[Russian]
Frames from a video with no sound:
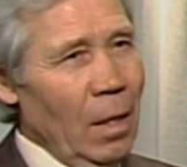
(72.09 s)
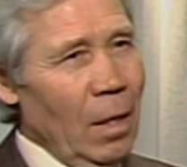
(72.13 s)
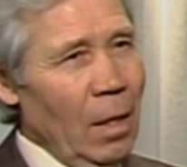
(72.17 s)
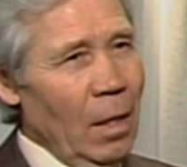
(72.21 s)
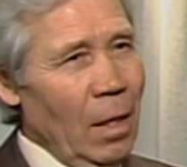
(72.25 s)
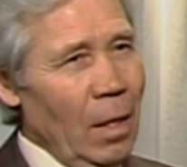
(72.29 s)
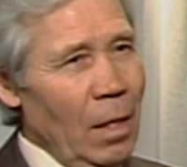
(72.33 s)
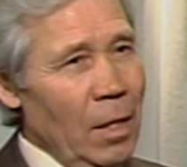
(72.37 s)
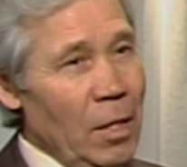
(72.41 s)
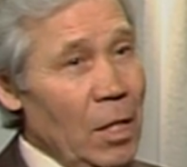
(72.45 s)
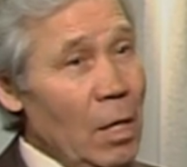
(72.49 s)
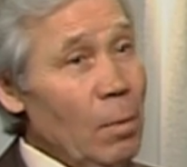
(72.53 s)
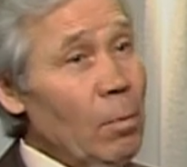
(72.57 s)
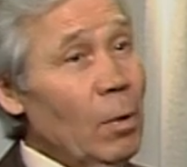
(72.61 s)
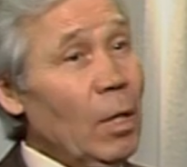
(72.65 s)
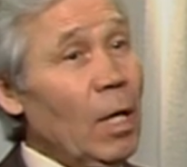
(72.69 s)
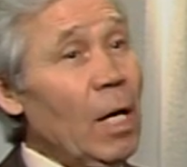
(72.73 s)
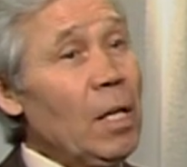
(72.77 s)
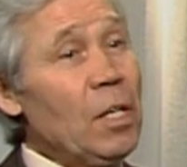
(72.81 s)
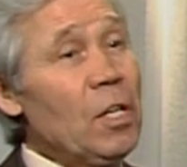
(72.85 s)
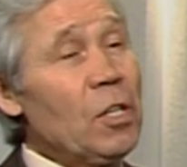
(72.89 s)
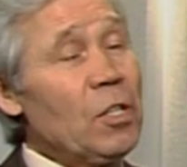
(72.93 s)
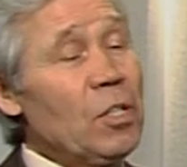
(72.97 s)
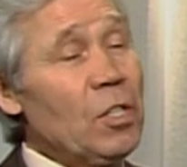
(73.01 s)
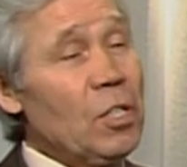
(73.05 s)
и не был,
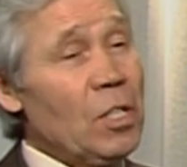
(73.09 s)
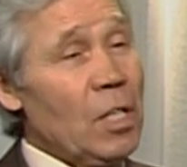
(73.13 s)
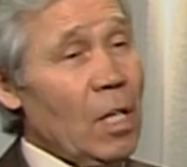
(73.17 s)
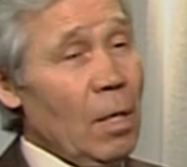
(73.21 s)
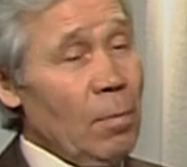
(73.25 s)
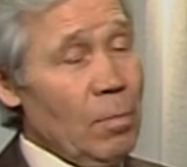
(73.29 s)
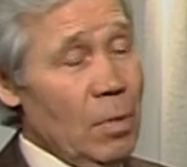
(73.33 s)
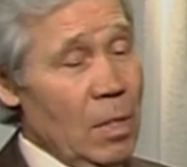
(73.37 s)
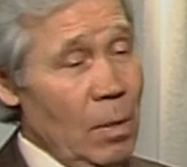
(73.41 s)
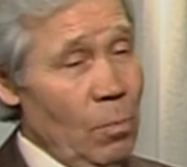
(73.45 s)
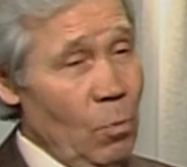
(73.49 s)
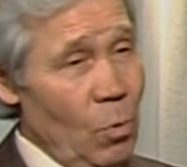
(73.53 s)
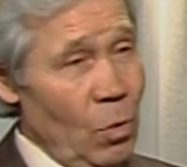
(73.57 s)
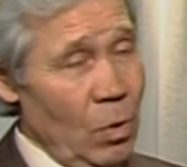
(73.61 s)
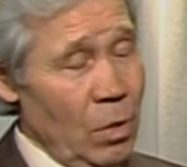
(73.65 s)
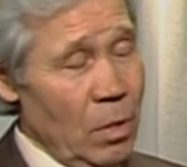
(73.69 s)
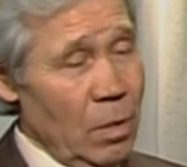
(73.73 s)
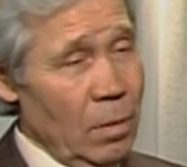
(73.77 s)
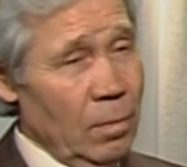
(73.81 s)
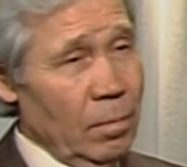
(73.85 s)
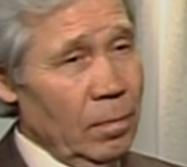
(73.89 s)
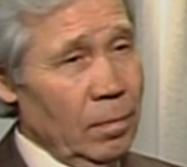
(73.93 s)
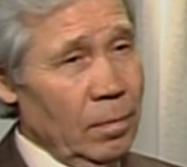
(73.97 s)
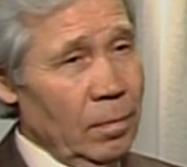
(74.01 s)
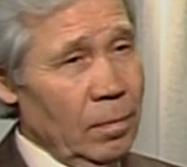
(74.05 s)
конечно же,
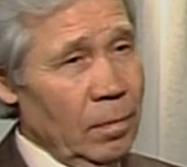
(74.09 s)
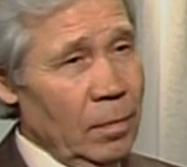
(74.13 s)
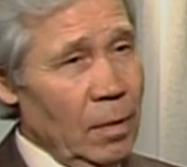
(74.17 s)
комсомольцем.